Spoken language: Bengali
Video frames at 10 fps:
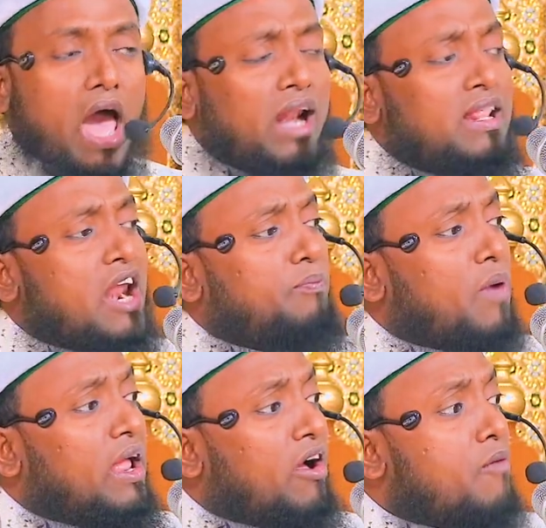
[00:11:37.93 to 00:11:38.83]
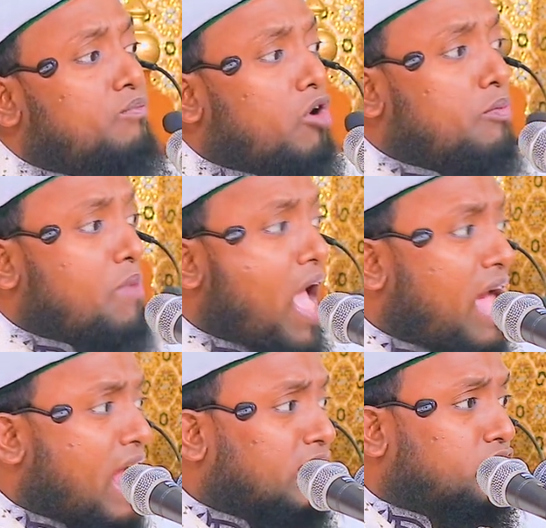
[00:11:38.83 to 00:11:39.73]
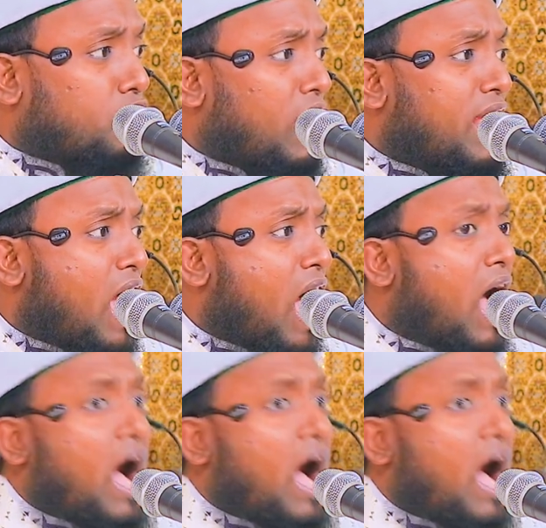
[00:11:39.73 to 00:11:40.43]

আল্লাহর পয়গম্বর মেয়ারাজ করাইয়া